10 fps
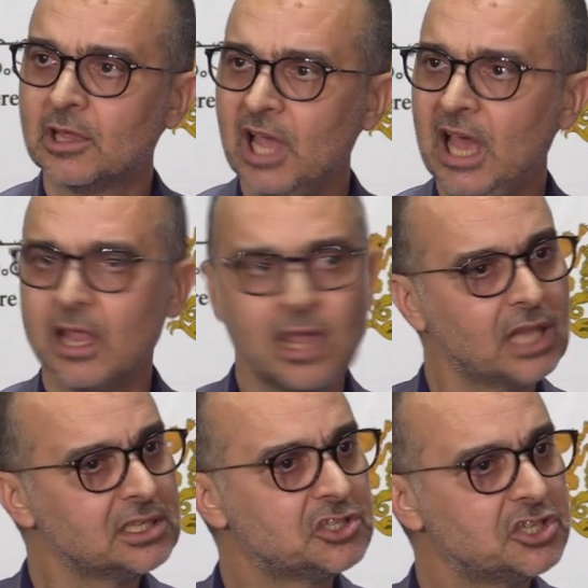حاله
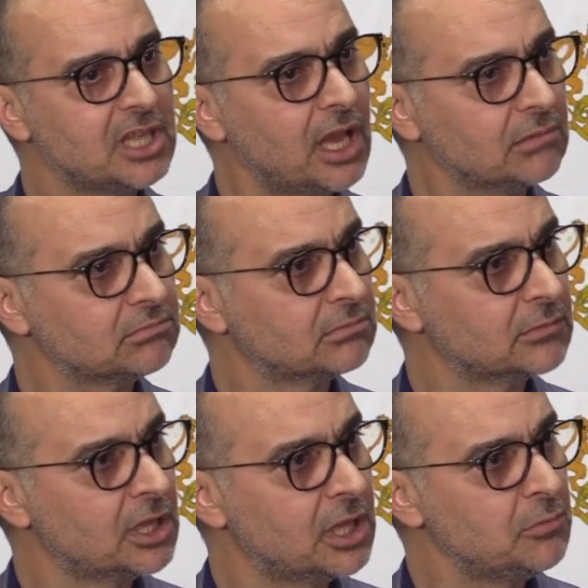غادي تجينا
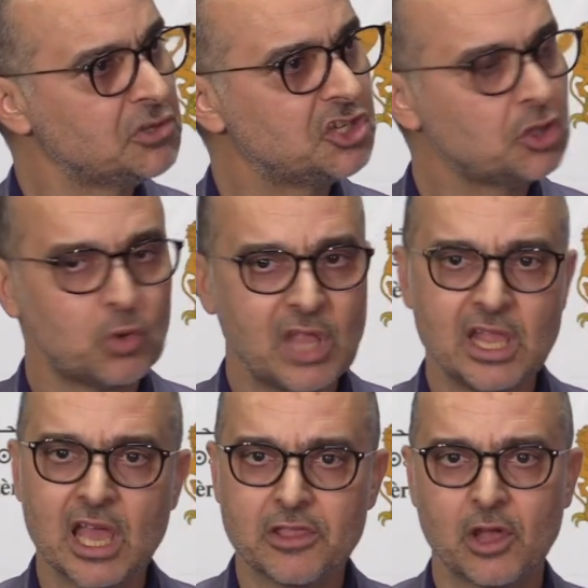من شي دوله
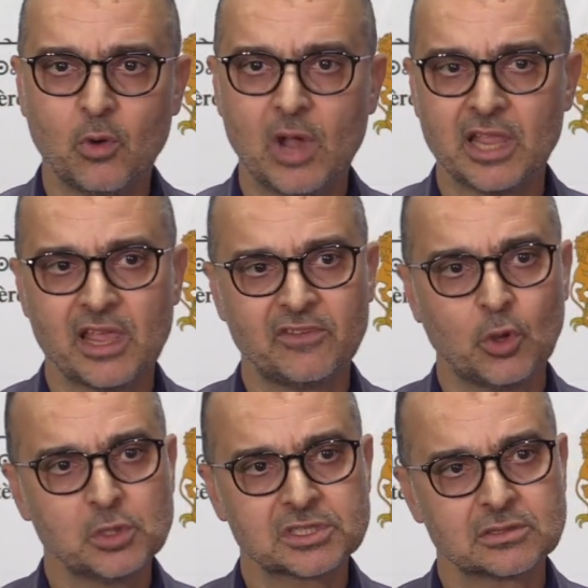لانه هذا
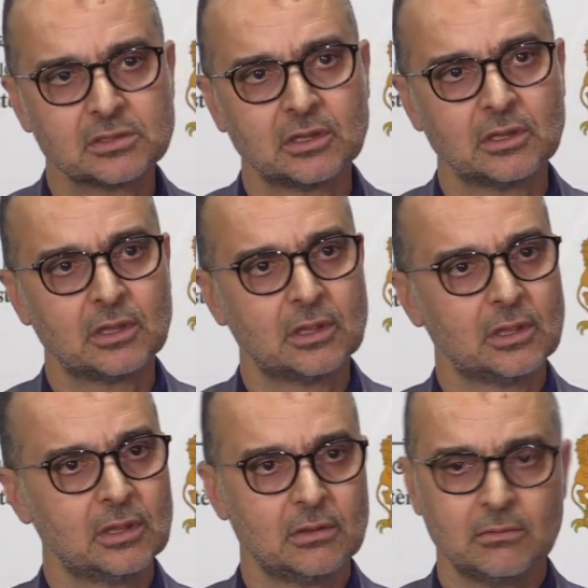فيروس
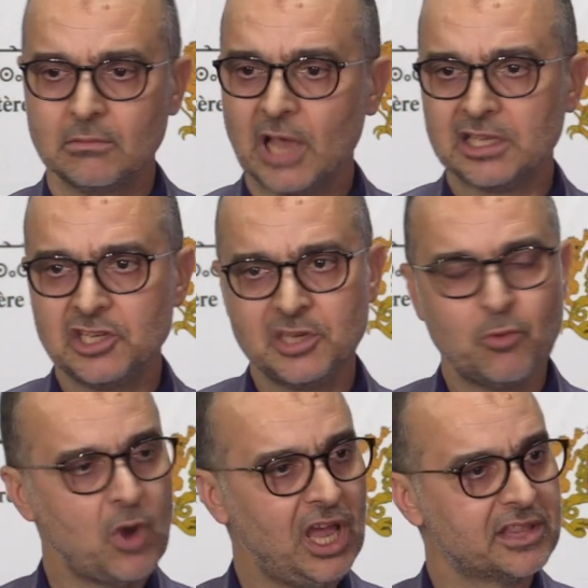غادي
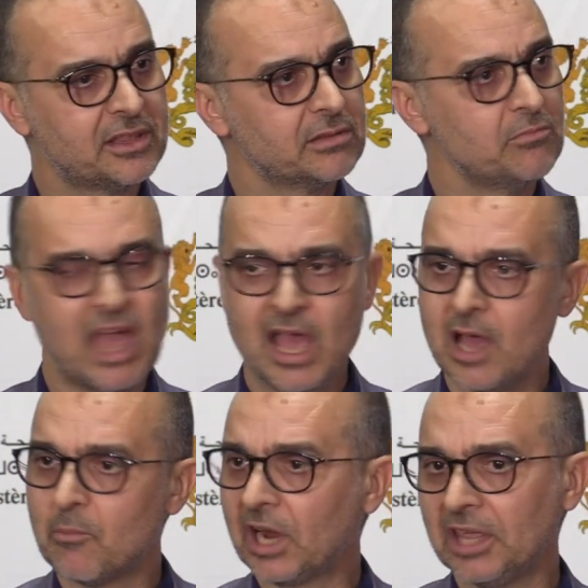يجيبوا واحد
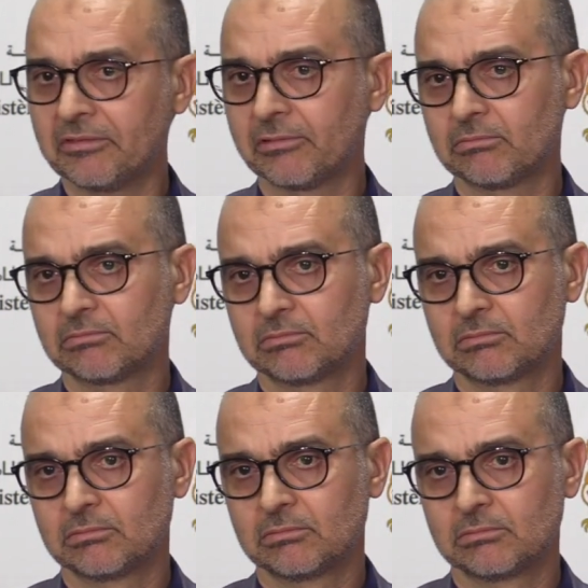معاه مريض
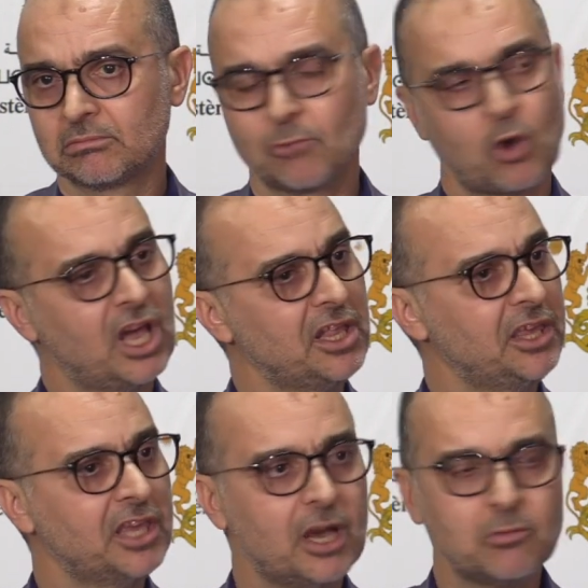واخا
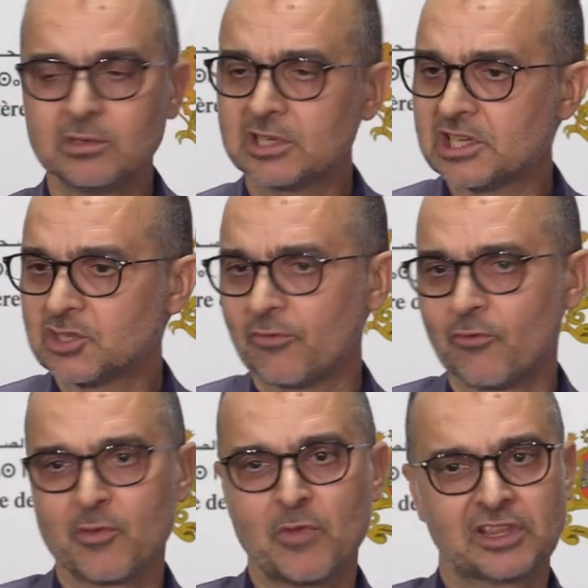نعياو نكتشفوا
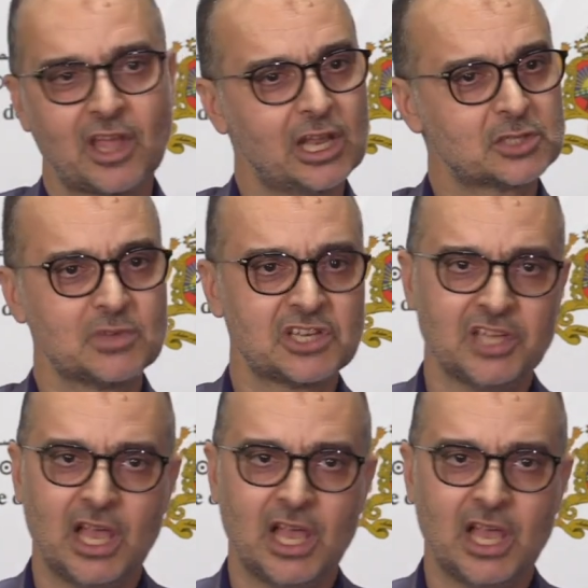في المطارات ولا شي